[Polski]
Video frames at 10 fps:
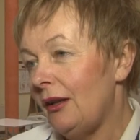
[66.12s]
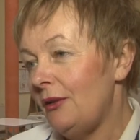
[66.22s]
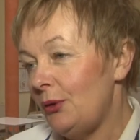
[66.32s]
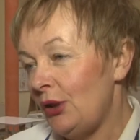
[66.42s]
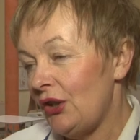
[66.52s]

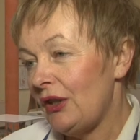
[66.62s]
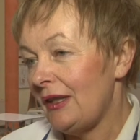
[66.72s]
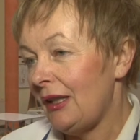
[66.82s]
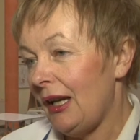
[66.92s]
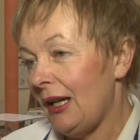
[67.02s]
wyniesie z
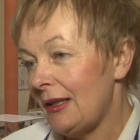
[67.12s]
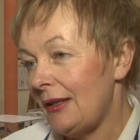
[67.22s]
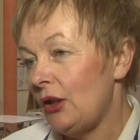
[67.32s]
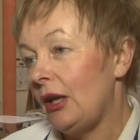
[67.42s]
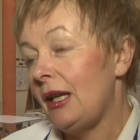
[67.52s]
tej
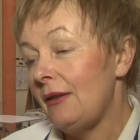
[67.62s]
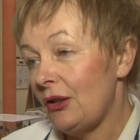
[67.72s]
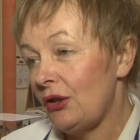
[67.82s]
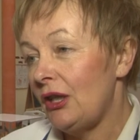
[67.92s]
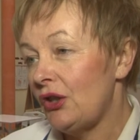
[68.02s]
akcji. No a
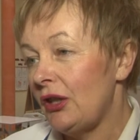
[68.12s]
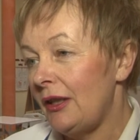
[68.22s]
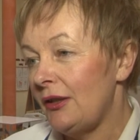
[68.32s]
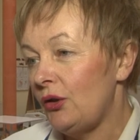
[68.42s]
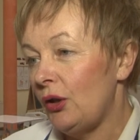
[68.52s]
najważniejsze
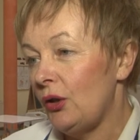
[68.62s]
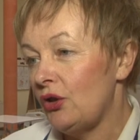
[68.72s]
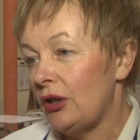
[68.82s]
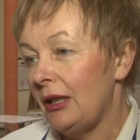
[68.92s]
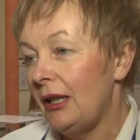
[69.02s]
jest to,
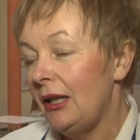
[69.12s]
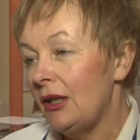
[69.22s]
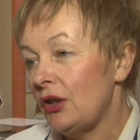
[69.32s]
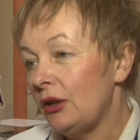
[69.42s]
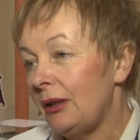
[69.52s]
że,
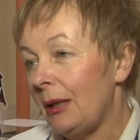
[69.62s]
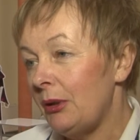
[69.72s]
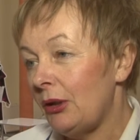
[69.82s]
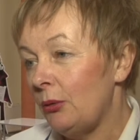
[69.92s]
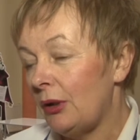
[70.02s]
że oddamy
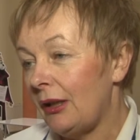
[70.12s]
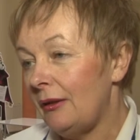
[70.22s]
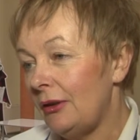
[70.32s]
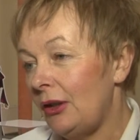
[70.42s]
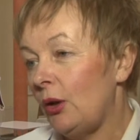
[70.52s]
tą
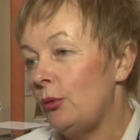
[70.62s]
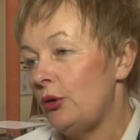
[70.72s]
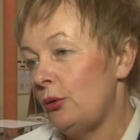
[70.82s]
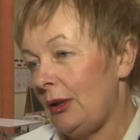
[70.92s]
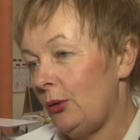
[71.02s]
krew i
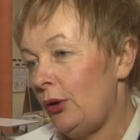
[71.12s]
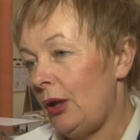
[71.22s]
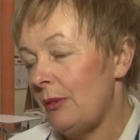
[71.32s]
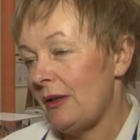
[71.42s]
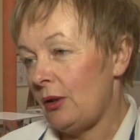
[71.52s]
komuś
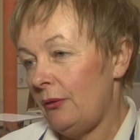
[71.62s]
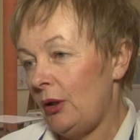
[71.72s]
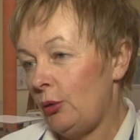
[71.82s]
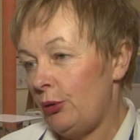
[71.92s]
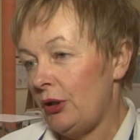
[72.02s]
uratujemy zdrowie
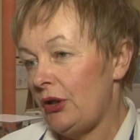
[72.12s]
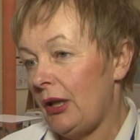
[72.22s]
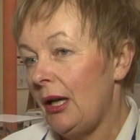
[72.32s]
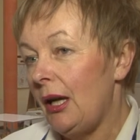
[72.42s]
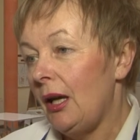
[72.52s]
lub życie.
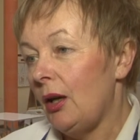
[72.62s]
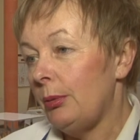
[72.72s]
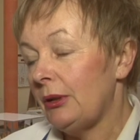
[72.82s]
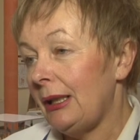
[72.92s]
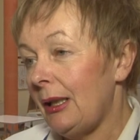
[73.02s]

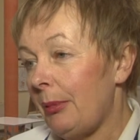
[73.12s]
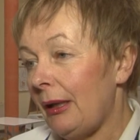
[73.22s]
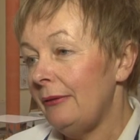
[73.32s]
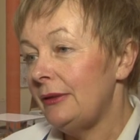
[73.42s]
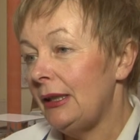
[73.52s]
Bo tak
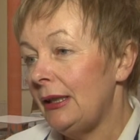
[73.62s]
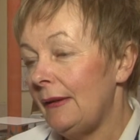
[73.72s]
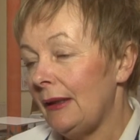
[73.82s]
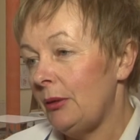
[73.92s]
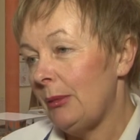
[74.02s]
naprawdę
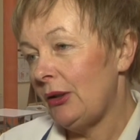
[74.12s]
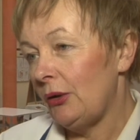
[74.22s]
na temat